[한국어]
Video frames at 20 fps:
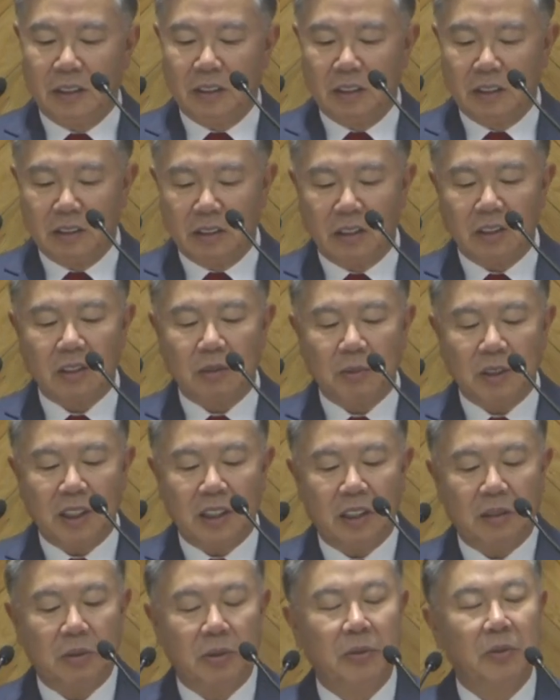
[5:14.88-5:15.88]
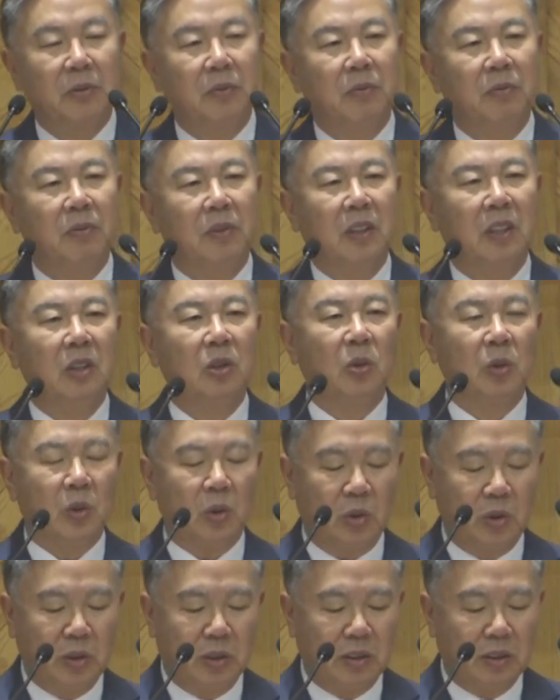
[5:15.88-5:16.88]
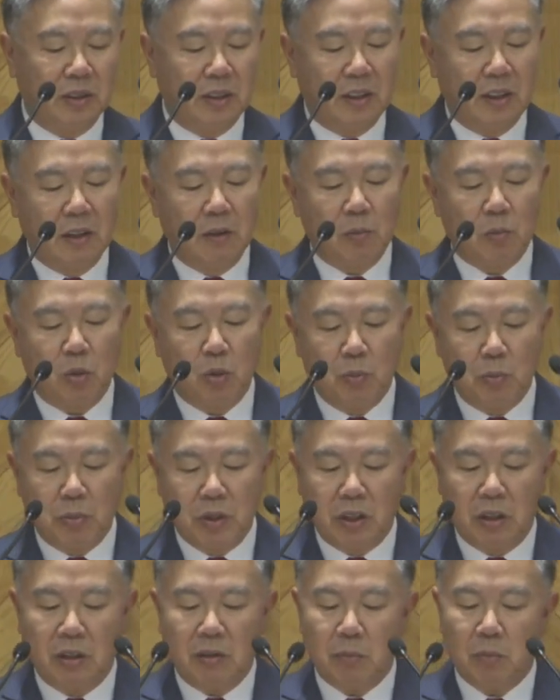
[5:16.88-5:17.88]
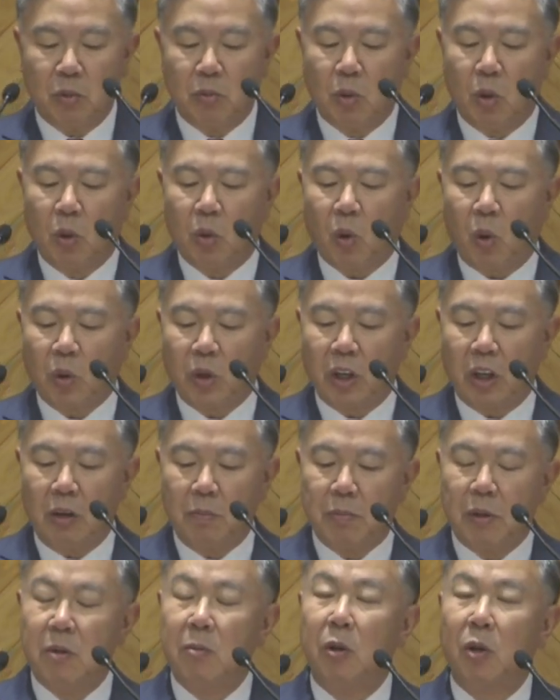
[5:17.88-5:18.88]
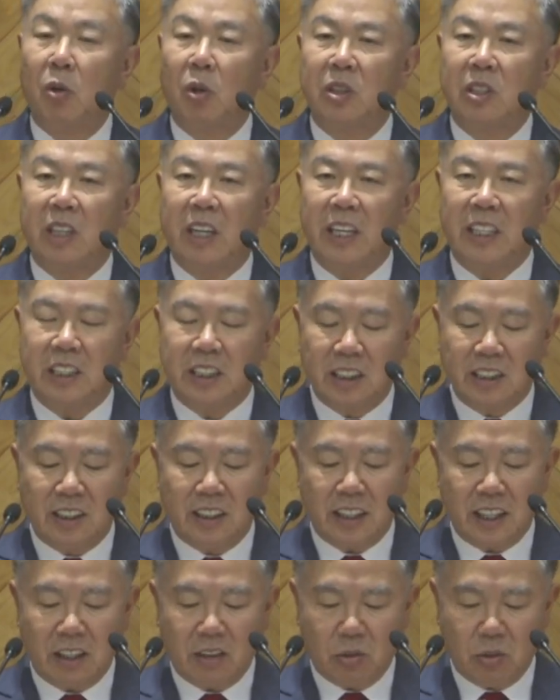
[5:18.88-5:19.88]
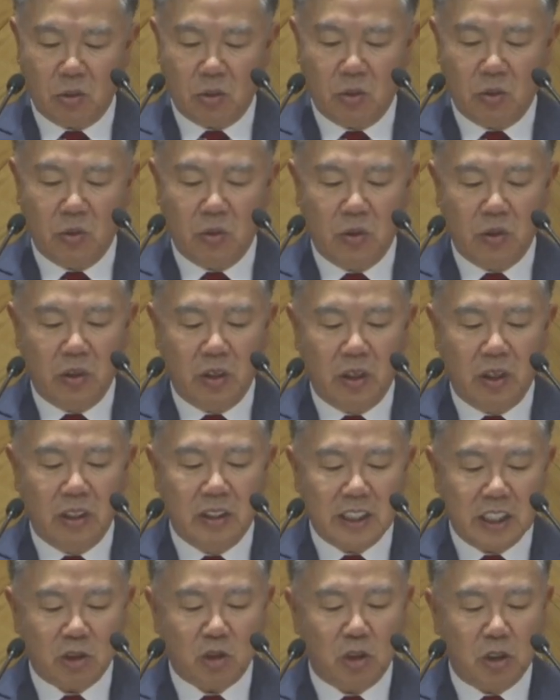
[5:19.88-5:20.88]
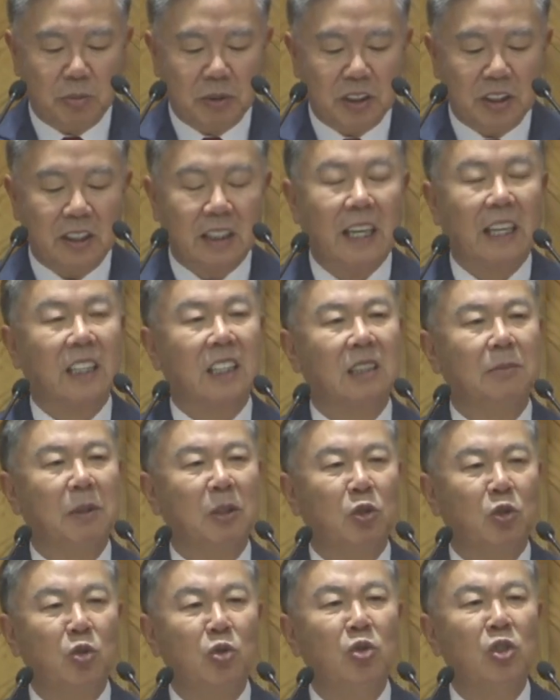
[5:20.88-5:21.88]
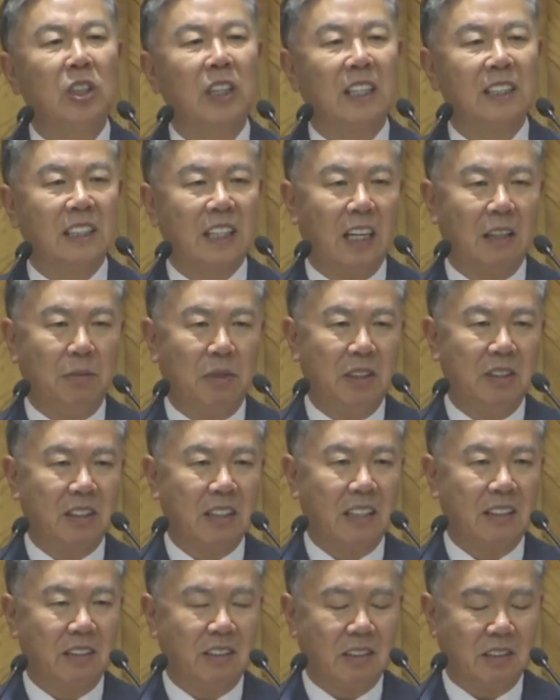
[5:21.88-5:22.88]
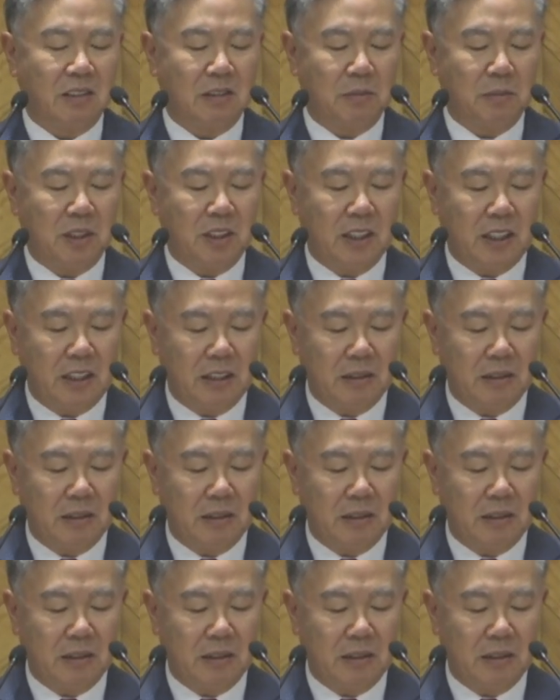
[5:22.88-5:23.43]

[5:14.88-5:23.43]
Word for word: 그렇습니다, 여러분. 기독교는 분명 부모 공경을 법으로 정하여 지키겠고 예수님은 그 가르침에 충실한 삶을 살으셨습니다.